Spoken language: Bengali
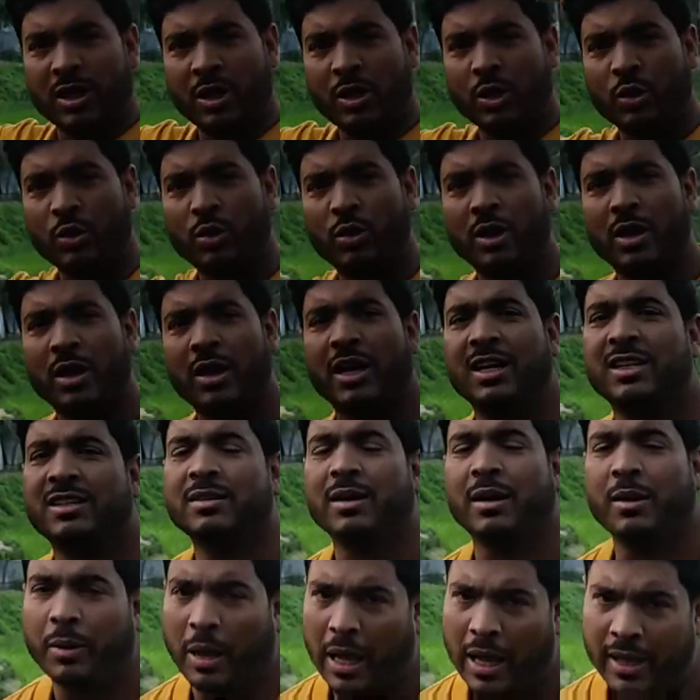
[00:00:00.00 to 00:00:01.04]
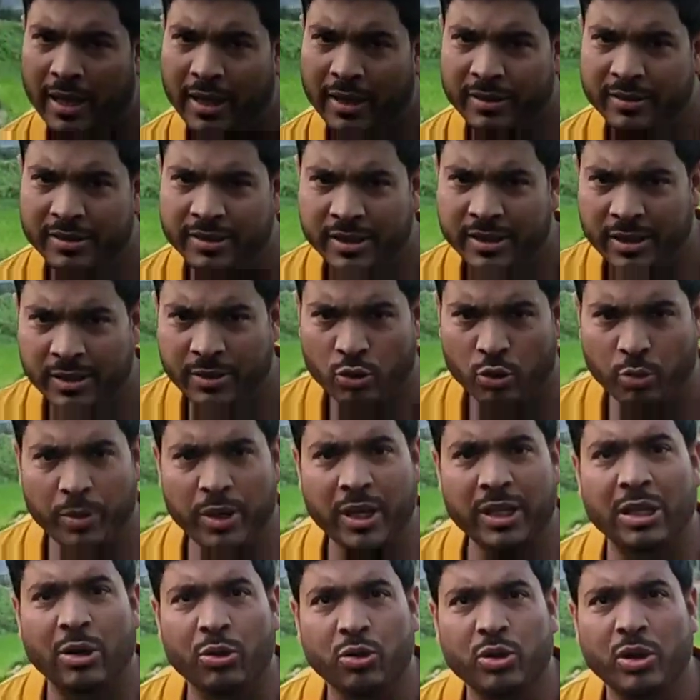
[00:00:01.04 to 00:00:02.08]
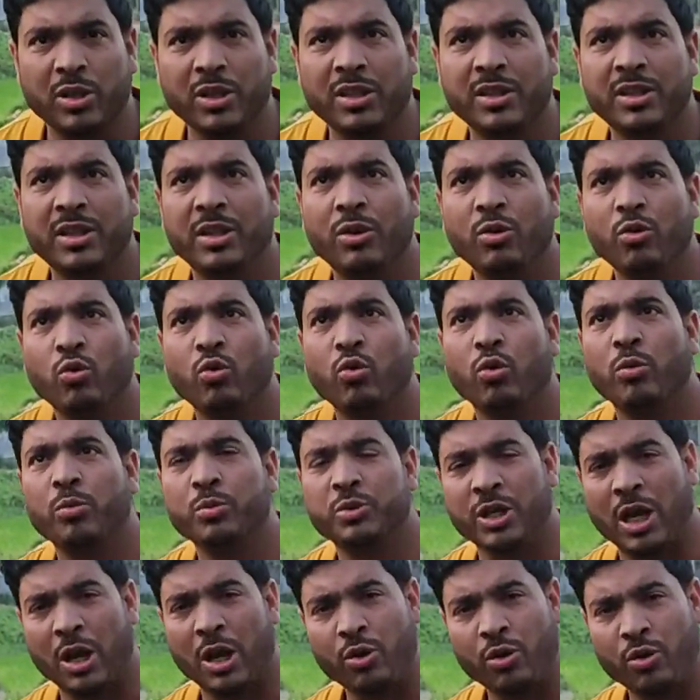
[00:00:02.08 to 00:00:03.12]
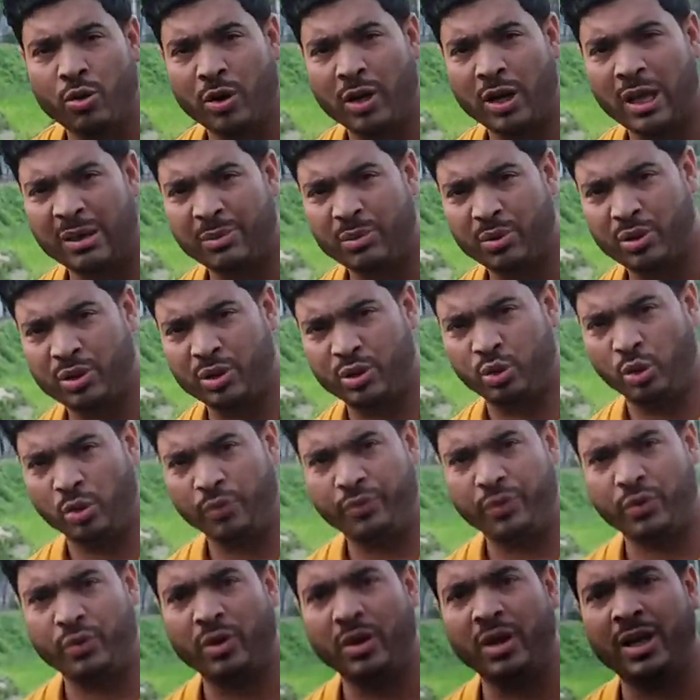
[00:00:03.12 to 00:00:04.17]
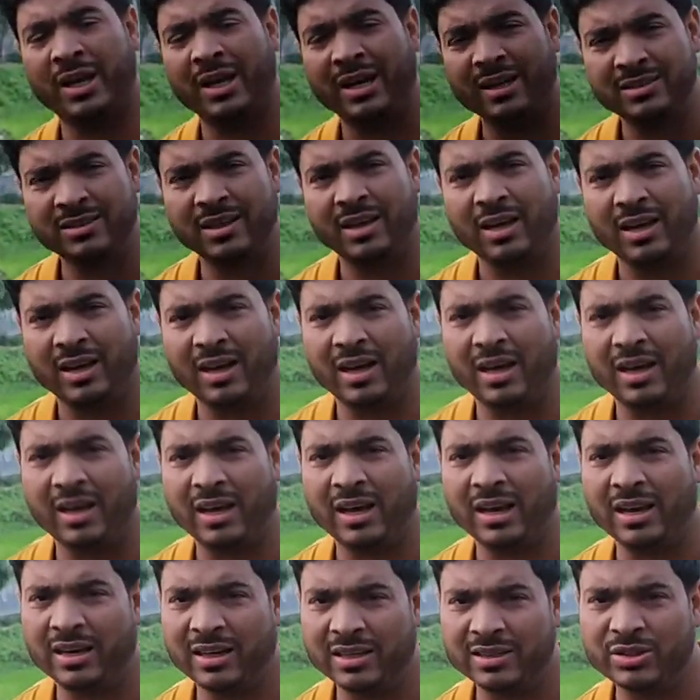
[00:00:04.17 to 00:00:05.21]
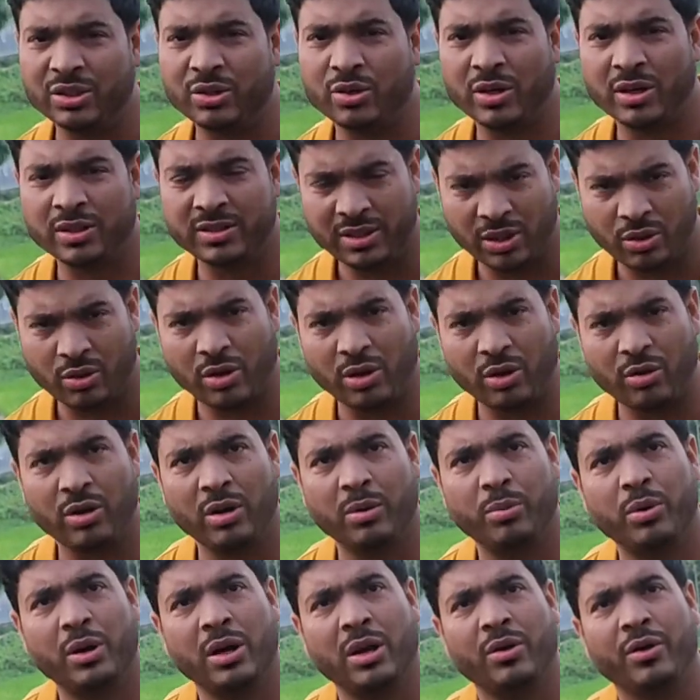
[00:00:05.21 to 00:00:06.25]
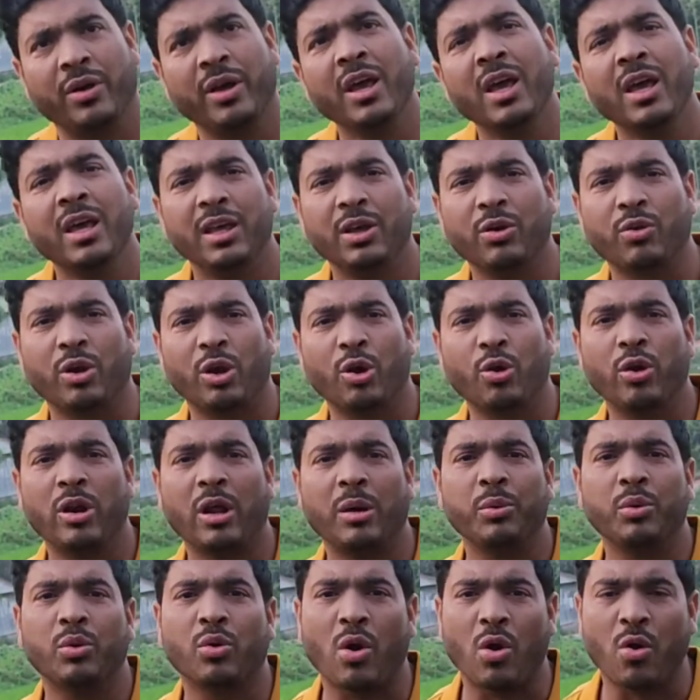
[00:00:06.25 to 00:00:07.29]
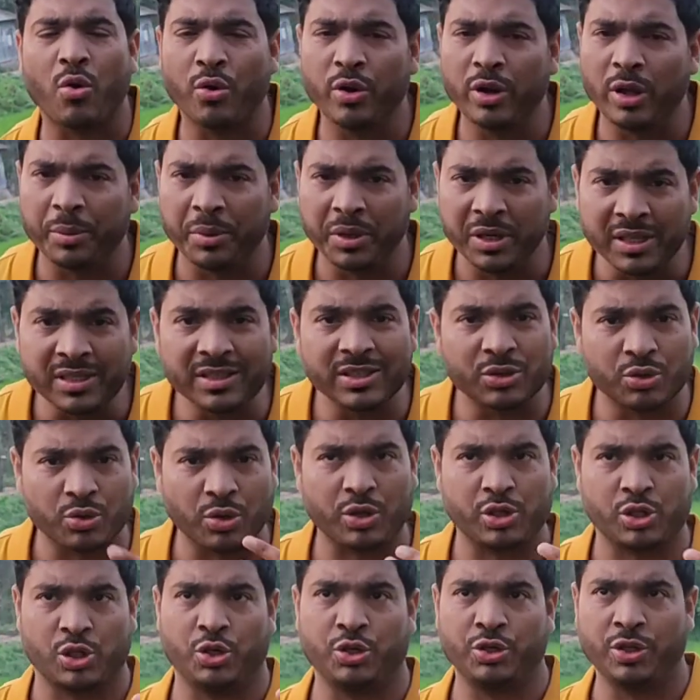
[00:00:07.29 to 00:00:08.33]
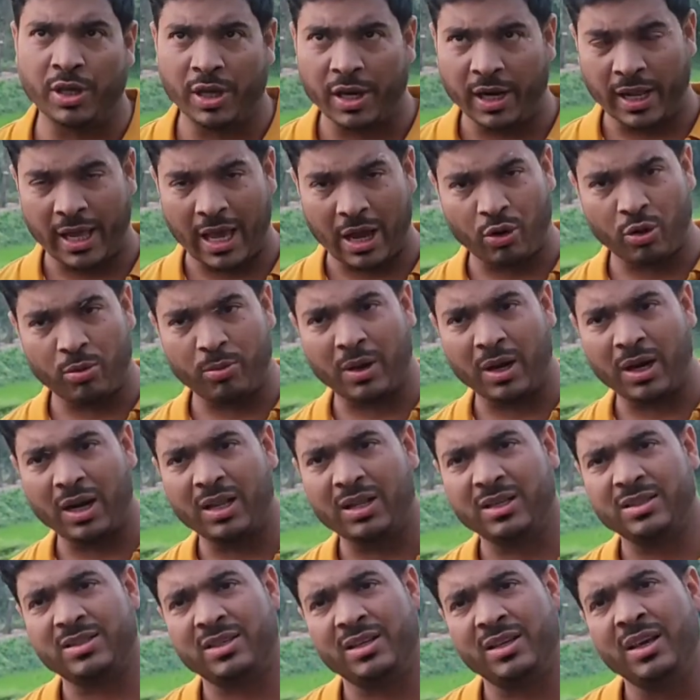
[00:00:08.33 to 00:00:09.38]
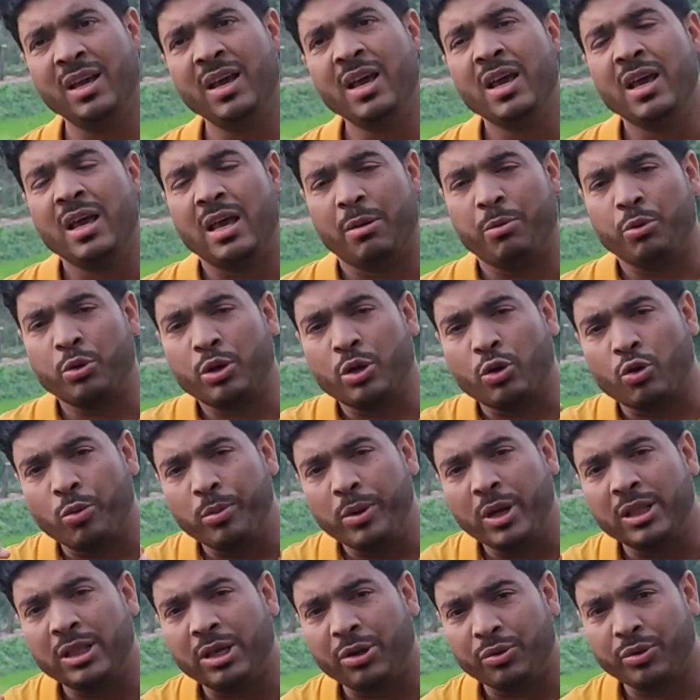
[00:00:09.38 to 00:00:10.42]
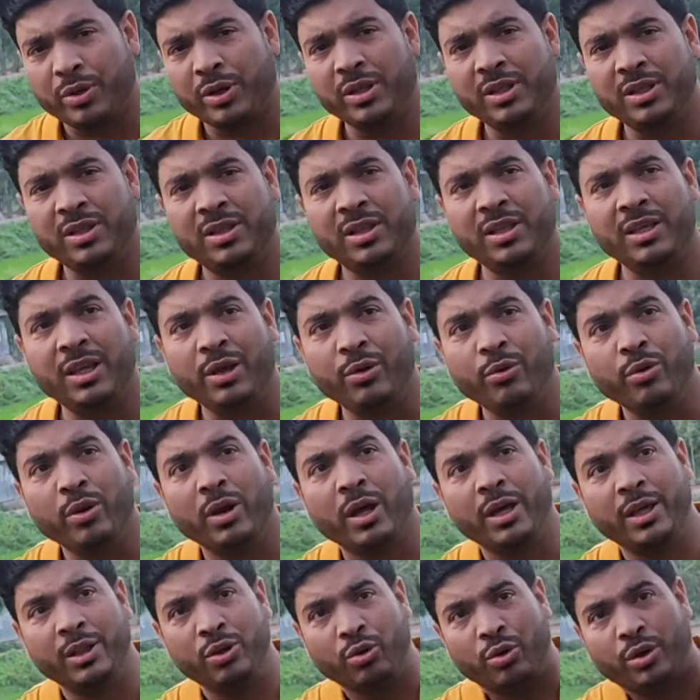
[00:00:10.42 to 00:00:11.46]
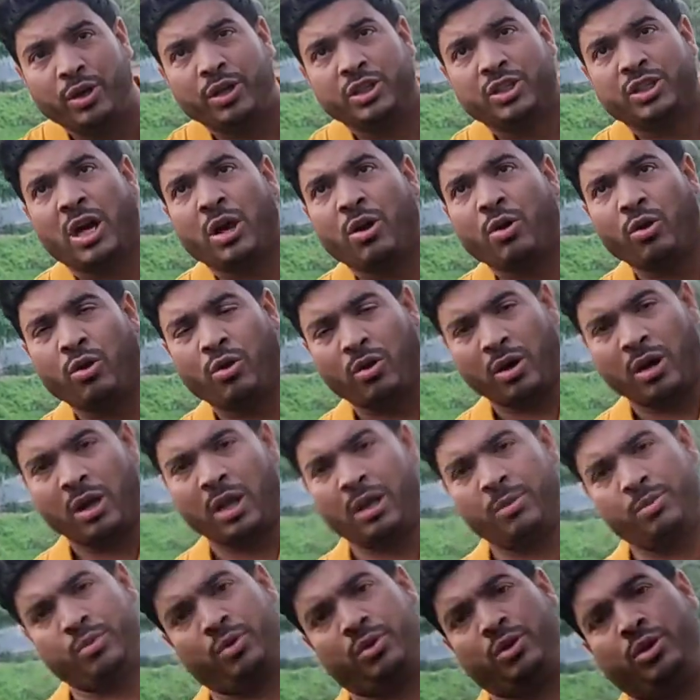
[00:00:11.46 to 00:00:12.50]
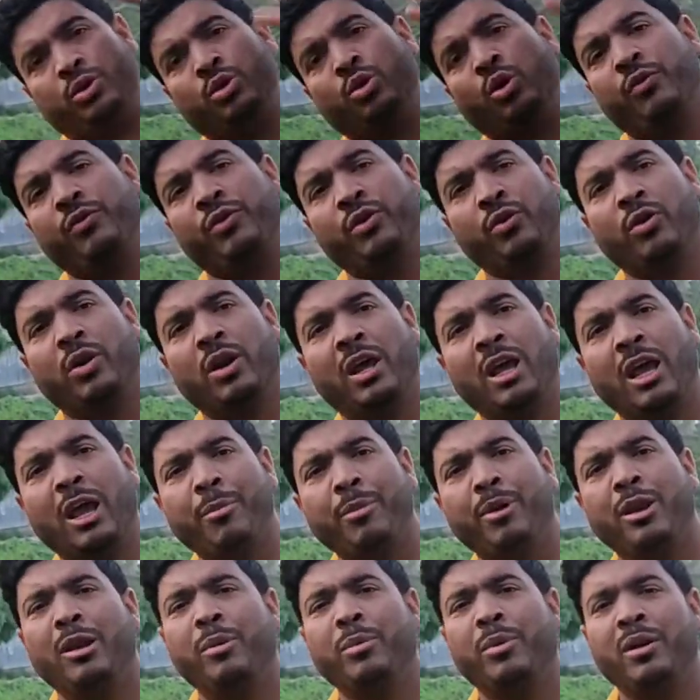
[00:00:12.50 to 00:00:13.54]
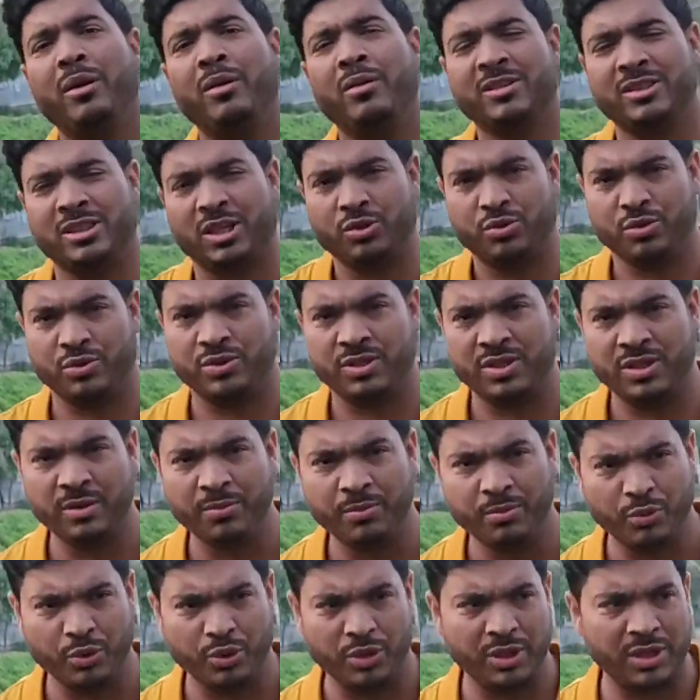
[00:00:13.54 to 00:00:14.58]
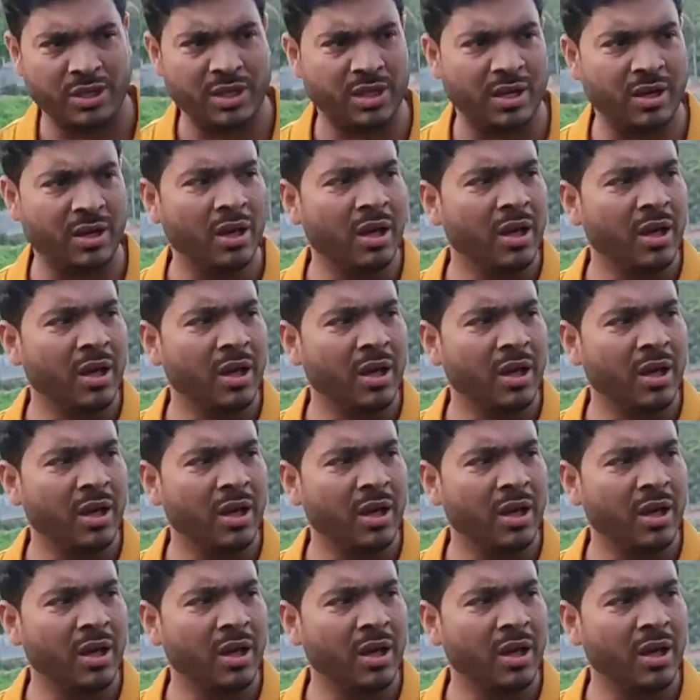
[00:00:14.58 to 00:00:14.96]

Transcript: সাগর কলা গাছ আগে যে কুমিল্লা দাউদকান্দিতে এরকম সাগর কলা এবং কি সরফি কলা এনার্জি এনার্জি কলা যে কলাগুলো বলা হয় এই কলাগুলো আমি কখনোই আমার নিজের চোখে সরস দেখি না এখন বাংলাদেশে এবং কি কুমিল্লা দাউদকান্দিতে এগুলা এই ধরনের সাগর কলা এবং কি সরফি কলা অ্যাভেলেবেল চাষ হচ্ছে প্রতিটা